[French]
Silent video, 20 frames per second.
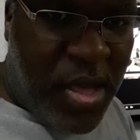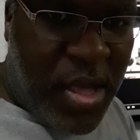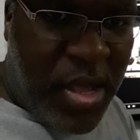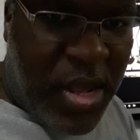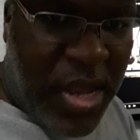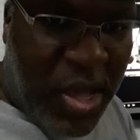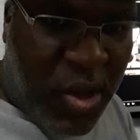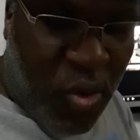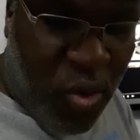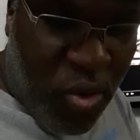
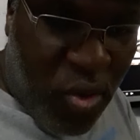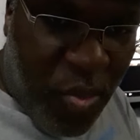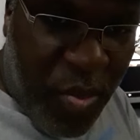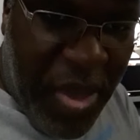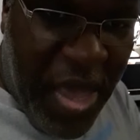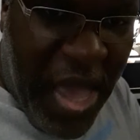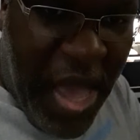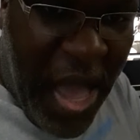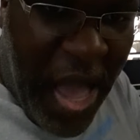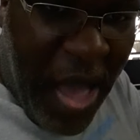
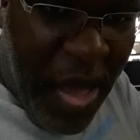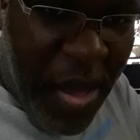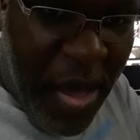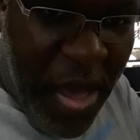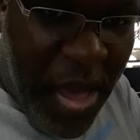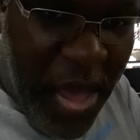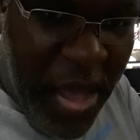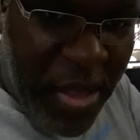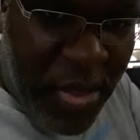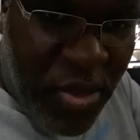l'économie euh,
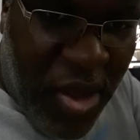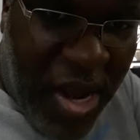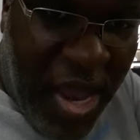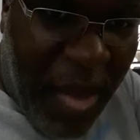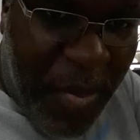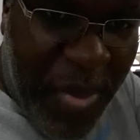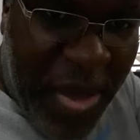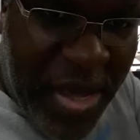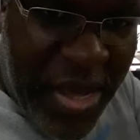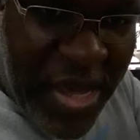euh, de
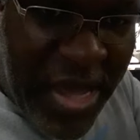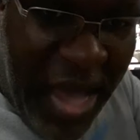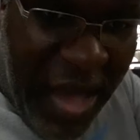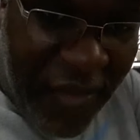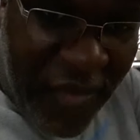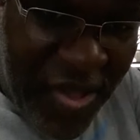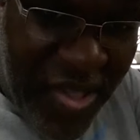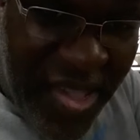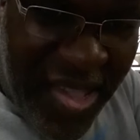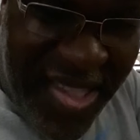l'Amérique
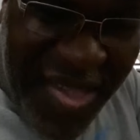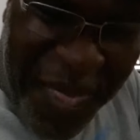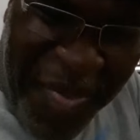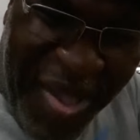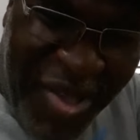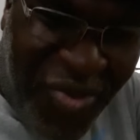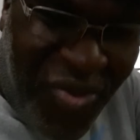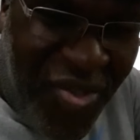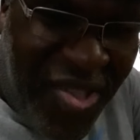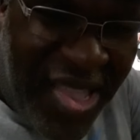avancée. C'est
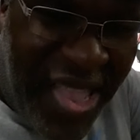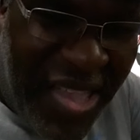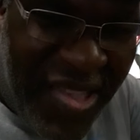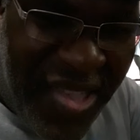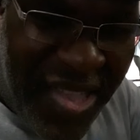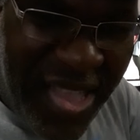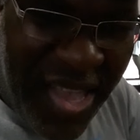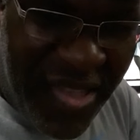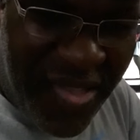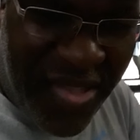pas juste
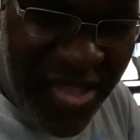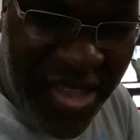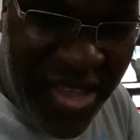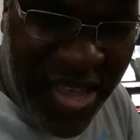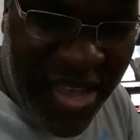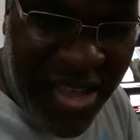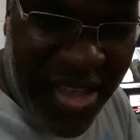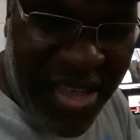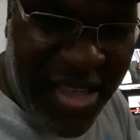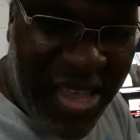les États-Unis.
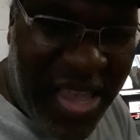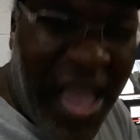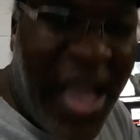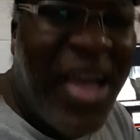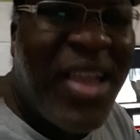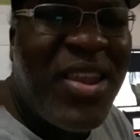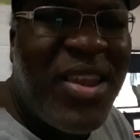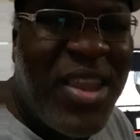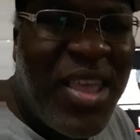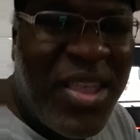Hein. Il, y
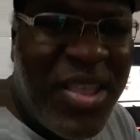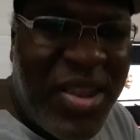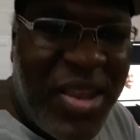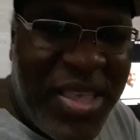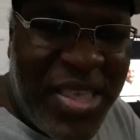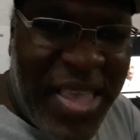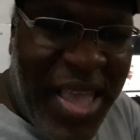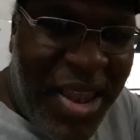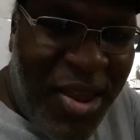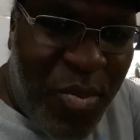a
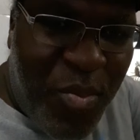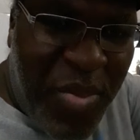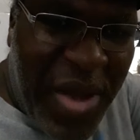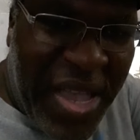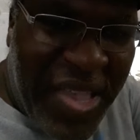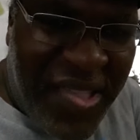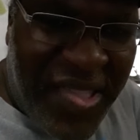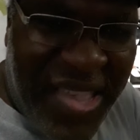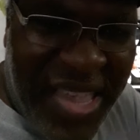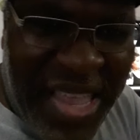il y a le
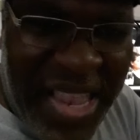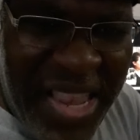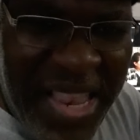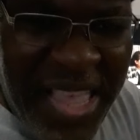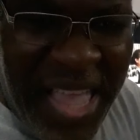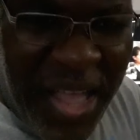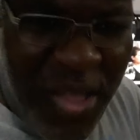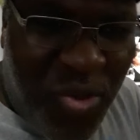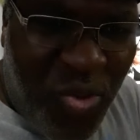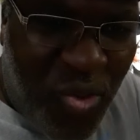Brésil, il
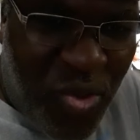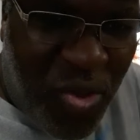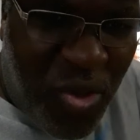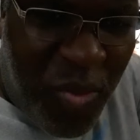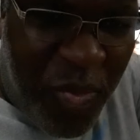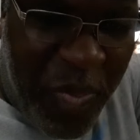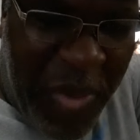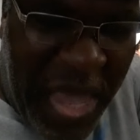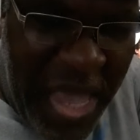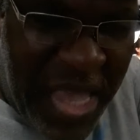y a d'autres
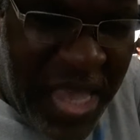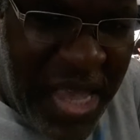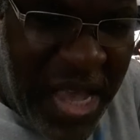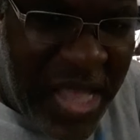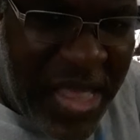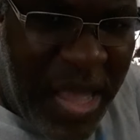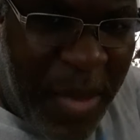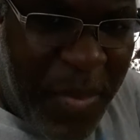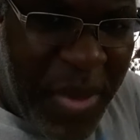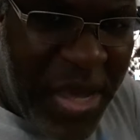pays
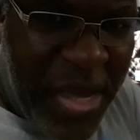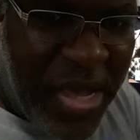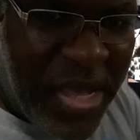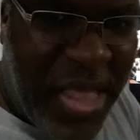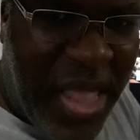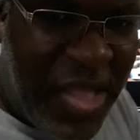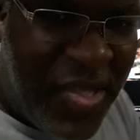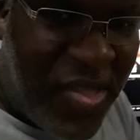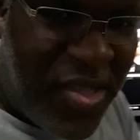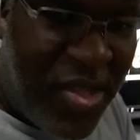en Amérique
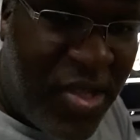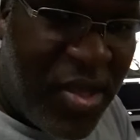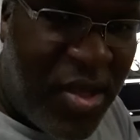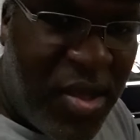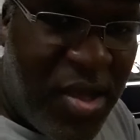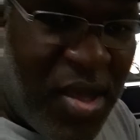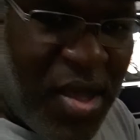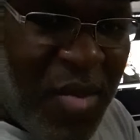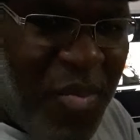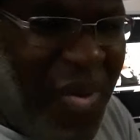latine.
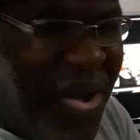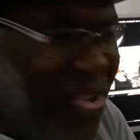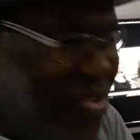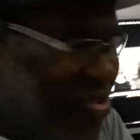Moi,